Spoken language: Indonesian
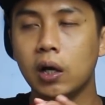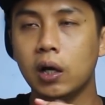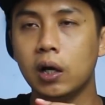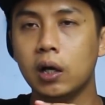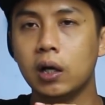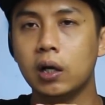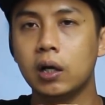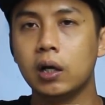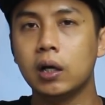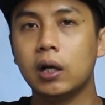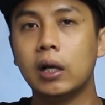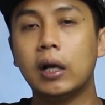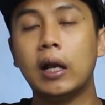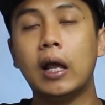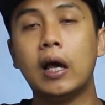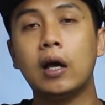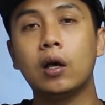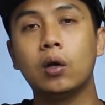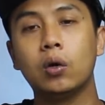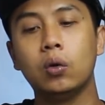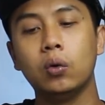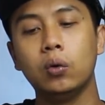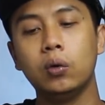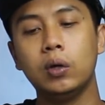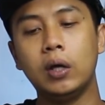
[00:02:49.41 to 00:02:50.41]
uh,
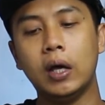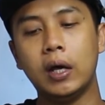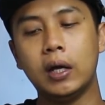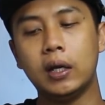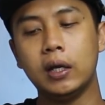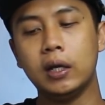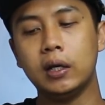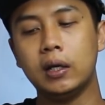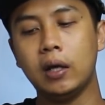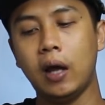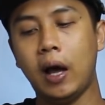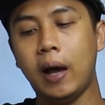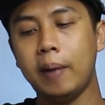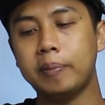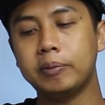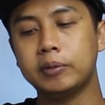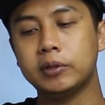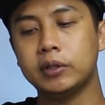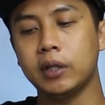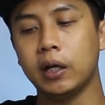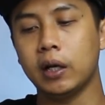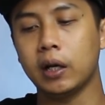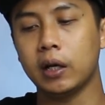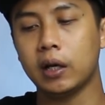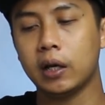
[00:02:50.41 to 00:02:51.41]
lagu dari The
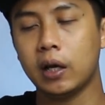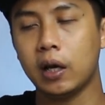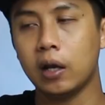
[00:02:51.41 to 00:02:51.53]
Upstairs